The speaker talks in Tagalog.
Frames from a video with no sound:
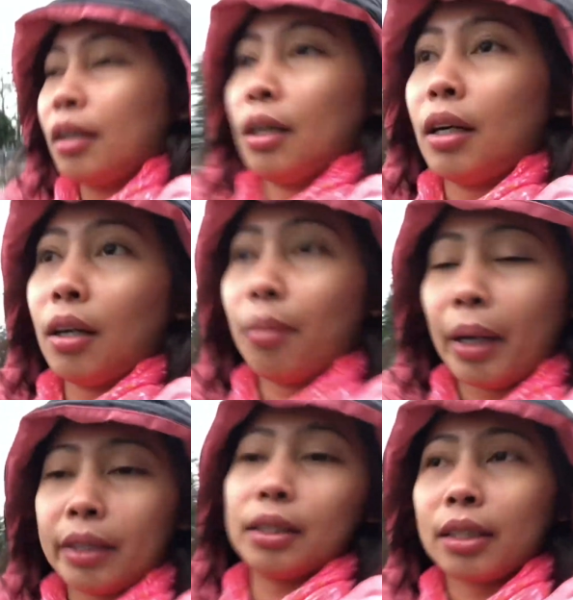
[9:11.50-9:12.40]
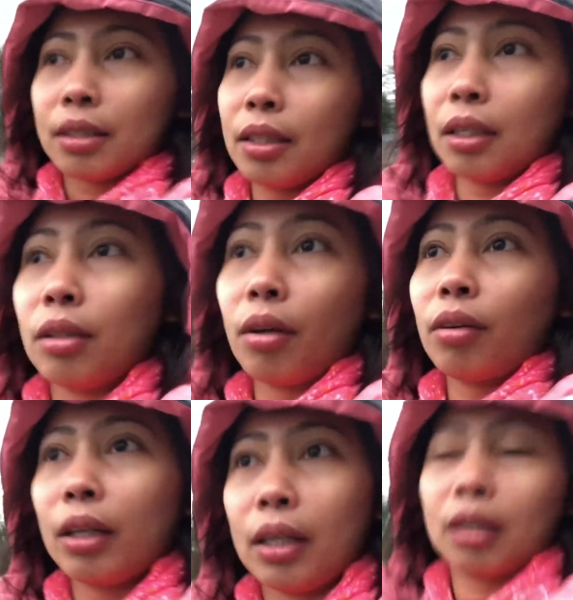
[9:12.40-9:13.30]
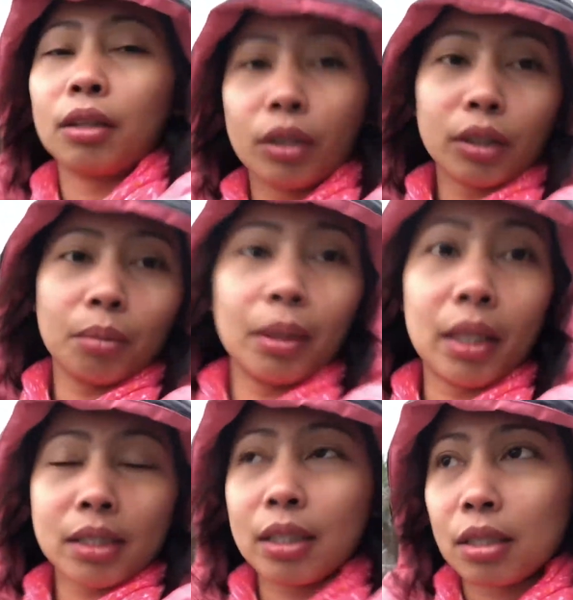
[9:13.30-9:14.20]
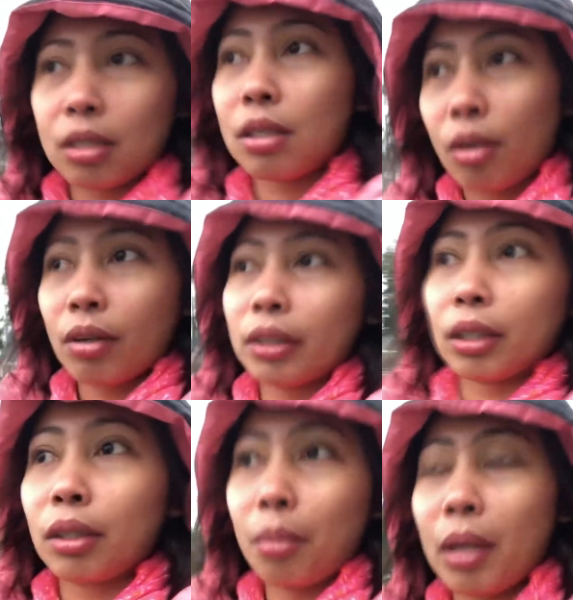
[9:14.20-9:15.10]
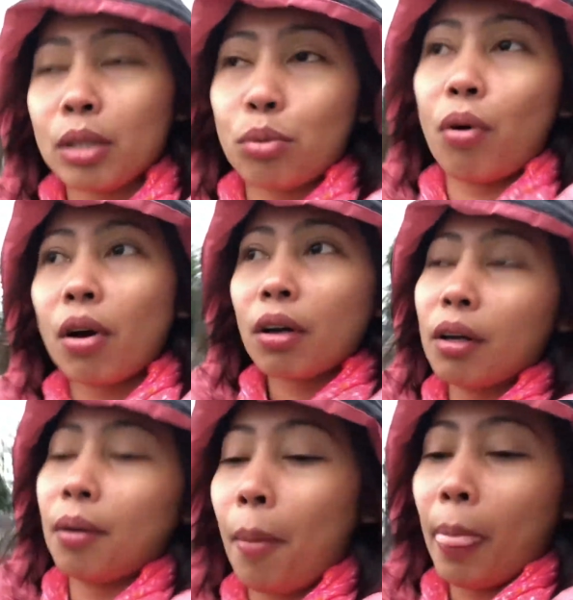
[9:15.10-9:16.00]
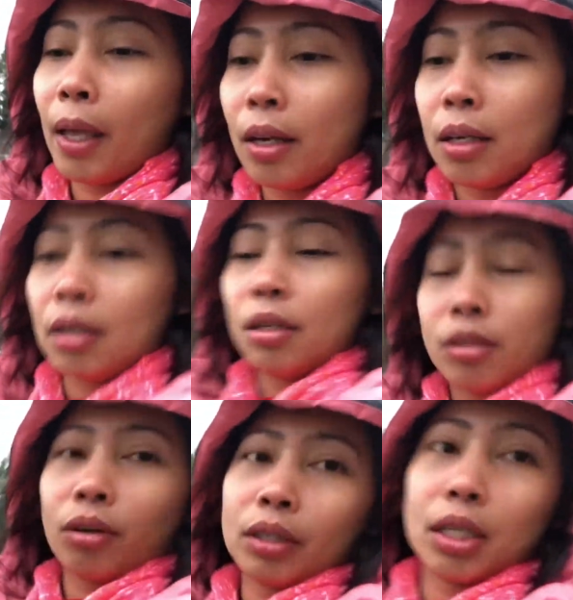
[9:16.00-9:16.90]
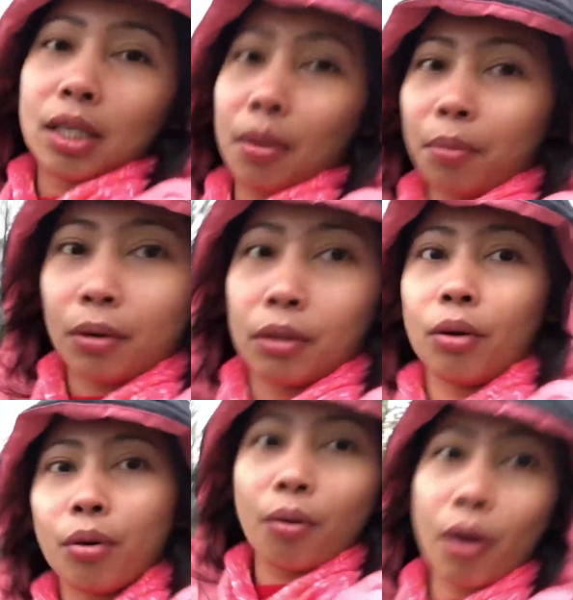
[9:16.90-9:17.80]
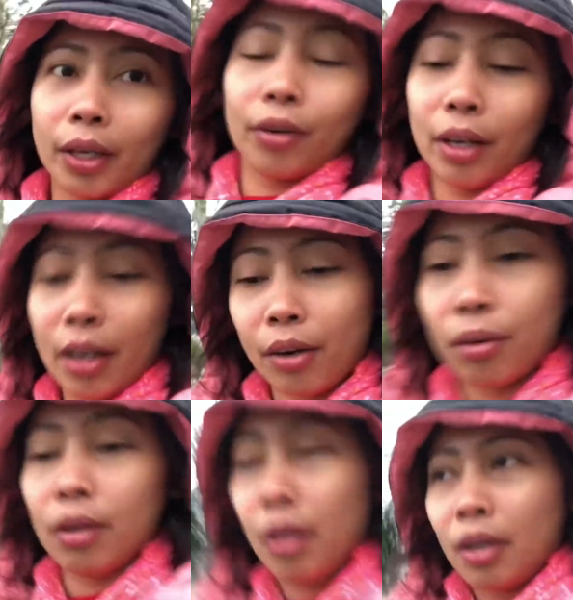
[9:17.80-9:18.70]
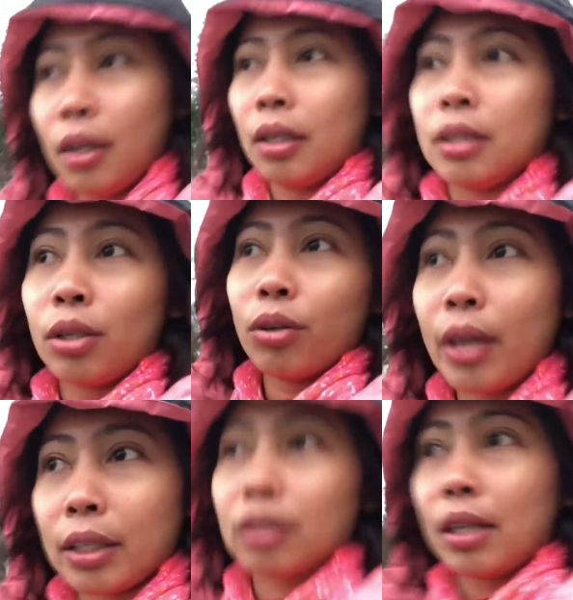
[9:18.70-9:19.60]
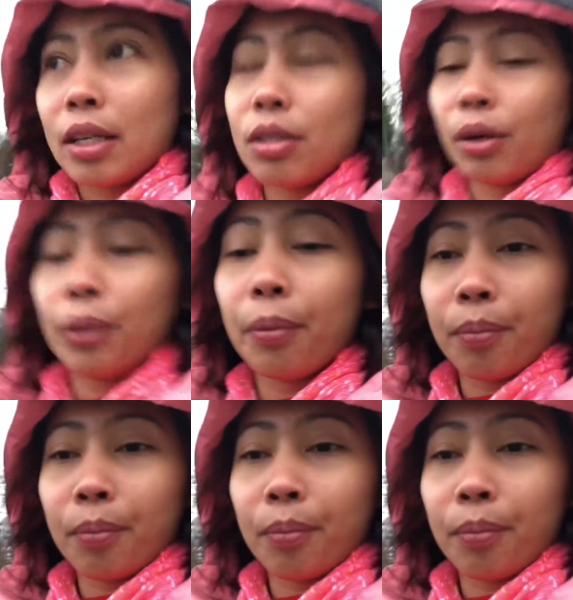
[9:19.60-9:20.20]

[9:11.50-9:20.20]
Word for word: um, I just did only 30 minutes this is just only 30 minutes walk so I just keep on walking right now it's a good exercise though